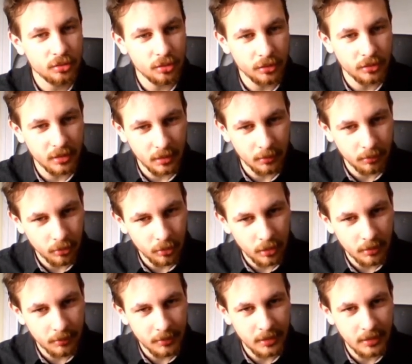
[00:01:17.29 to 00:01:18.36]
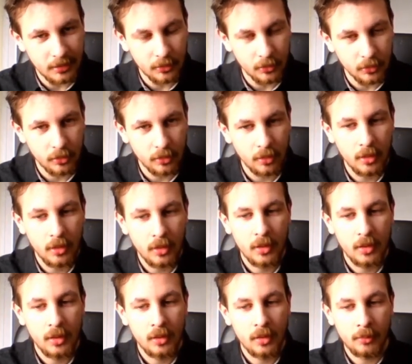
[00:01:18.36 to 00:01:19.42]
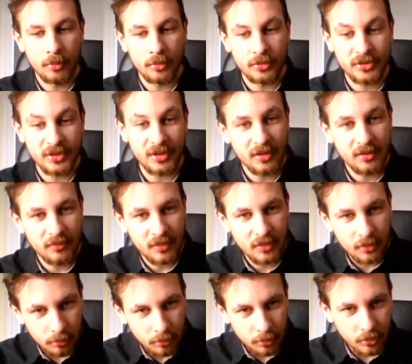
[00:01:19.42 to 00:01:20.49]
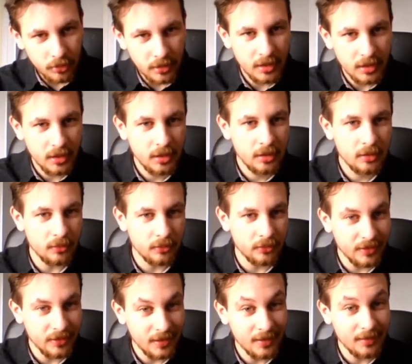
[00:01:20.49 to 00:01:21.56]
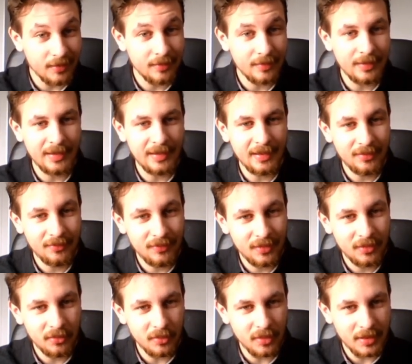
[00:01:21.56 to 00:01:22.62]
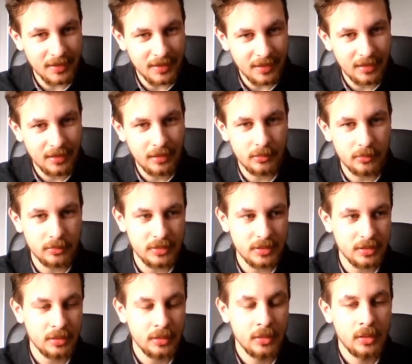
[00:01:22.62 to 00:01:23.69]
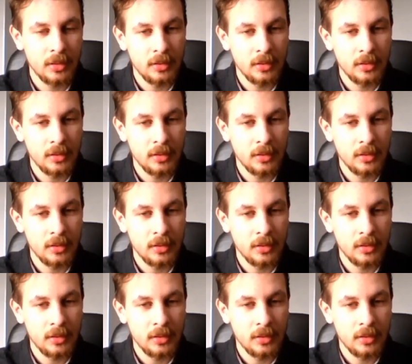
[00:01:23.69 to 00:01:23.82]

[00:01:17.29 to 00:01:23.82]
Je suis en train de programmer des trucs pour que ça évite de bugger, que ça évite de laguer, tout ça.